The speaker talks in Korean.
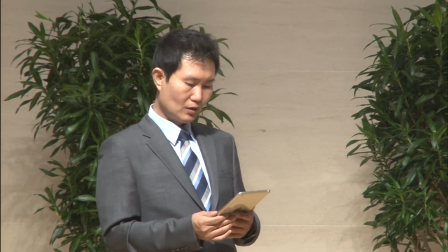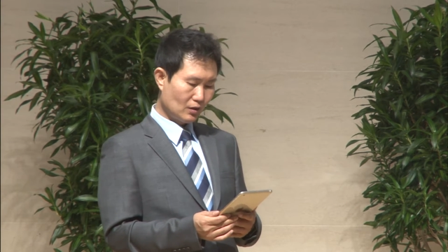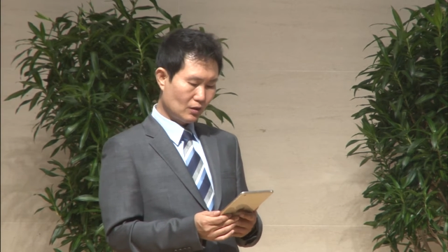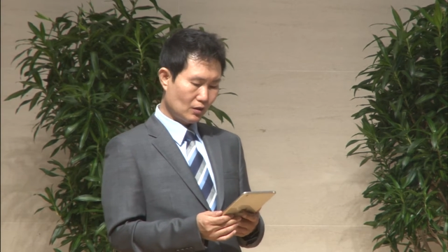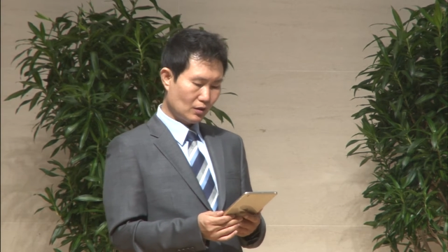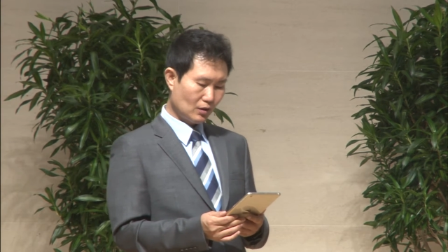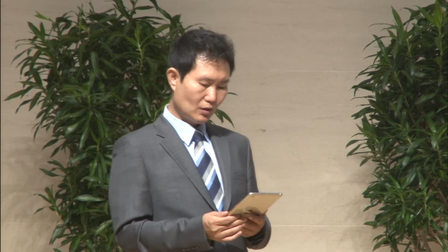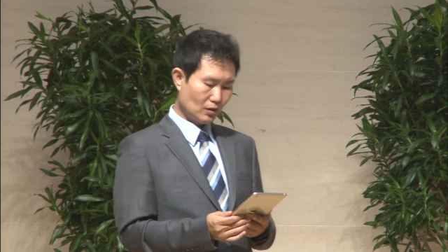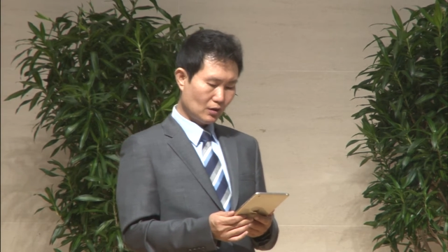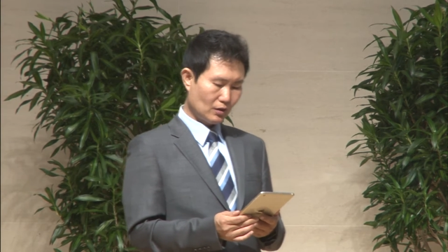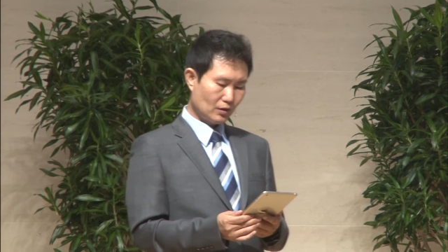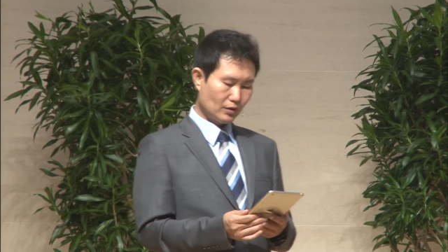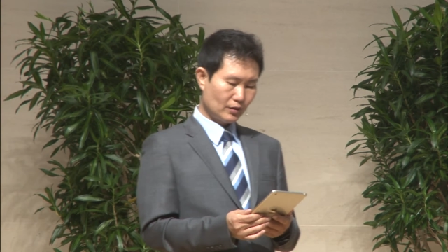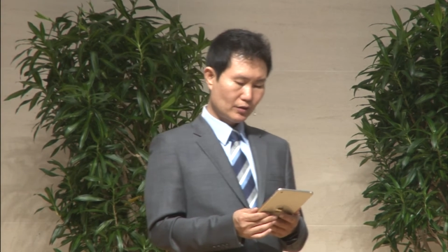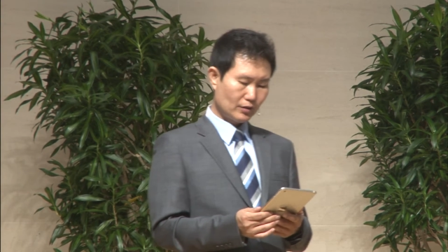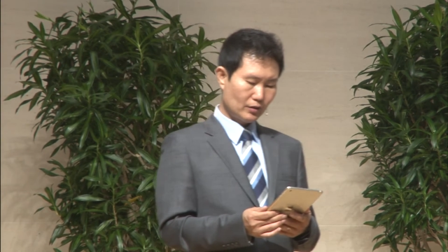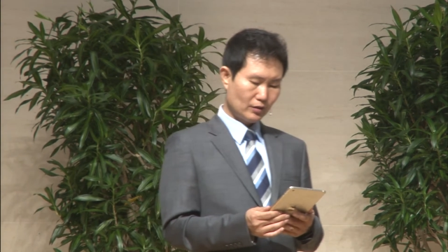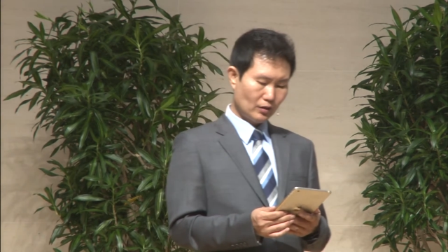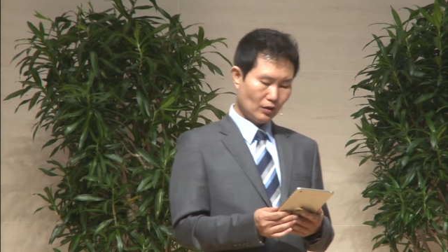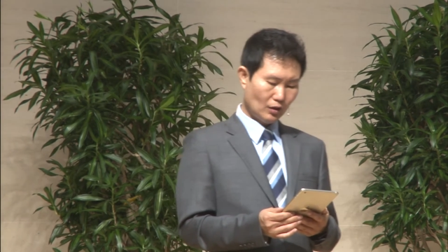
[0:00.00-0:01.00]
어,
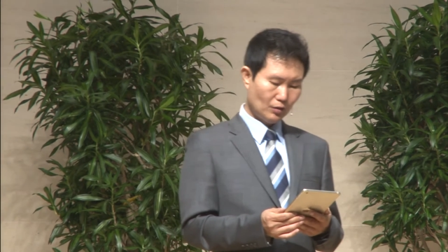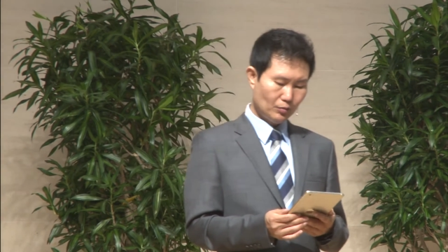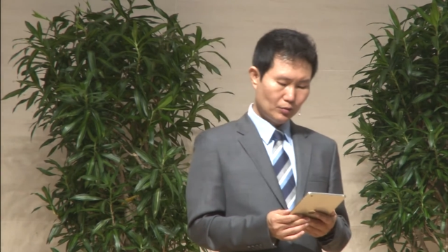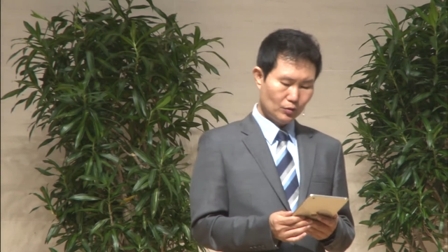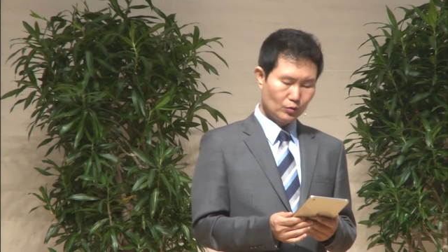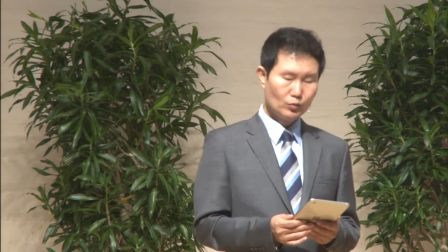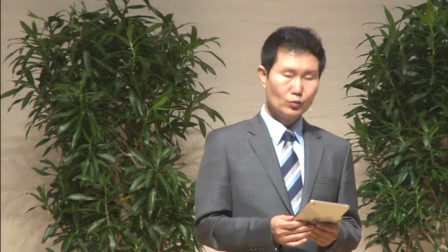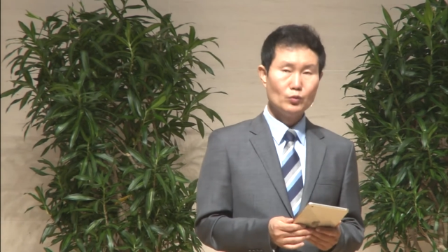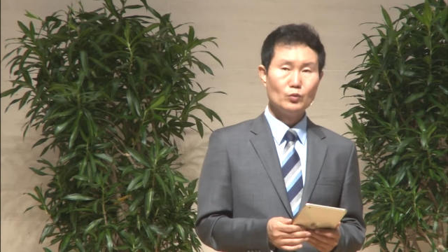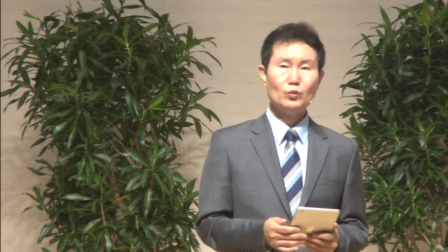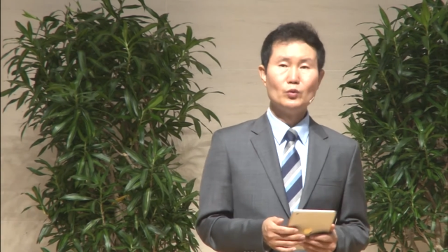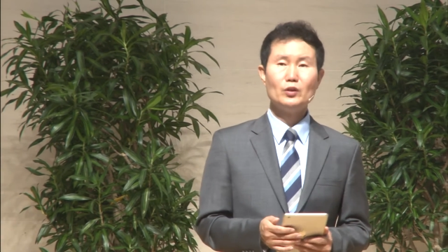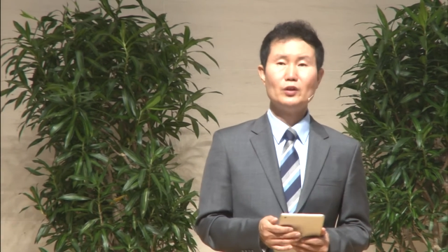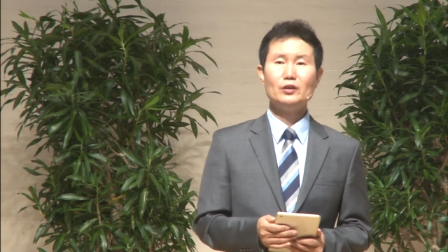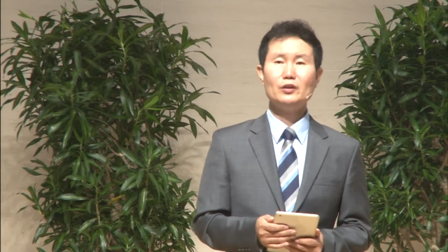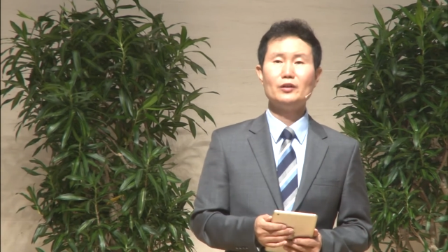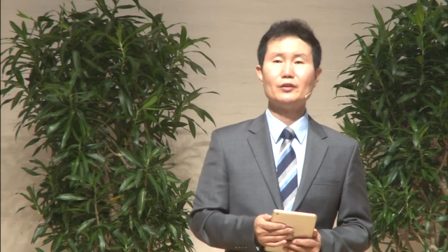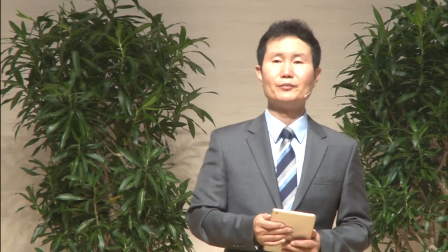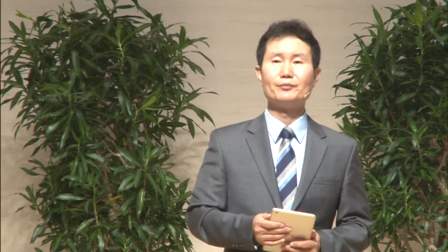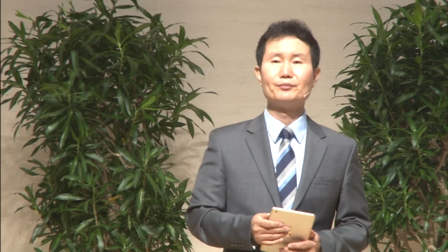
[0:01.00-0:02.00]
여러분
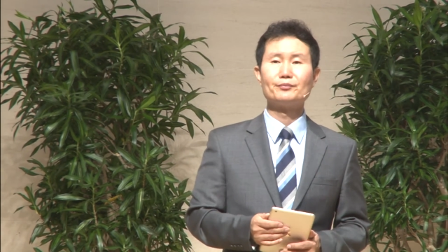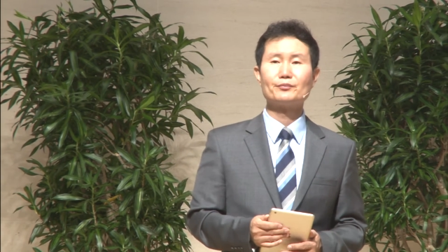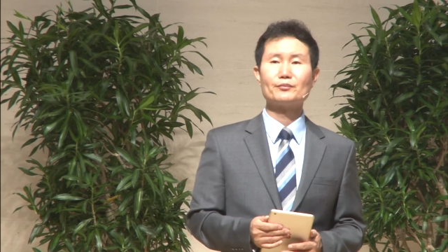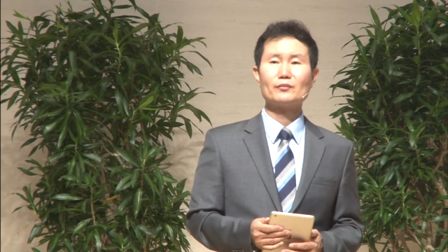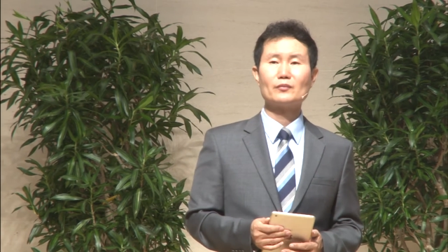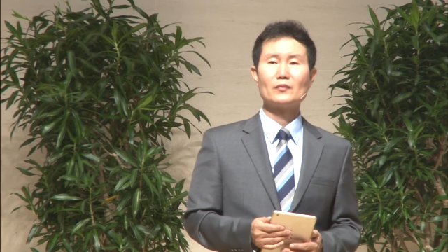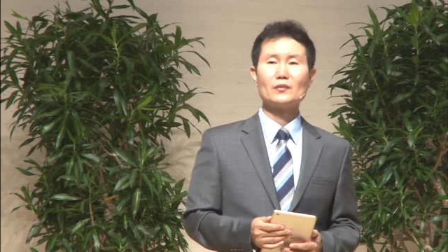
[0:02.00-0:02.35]
우리는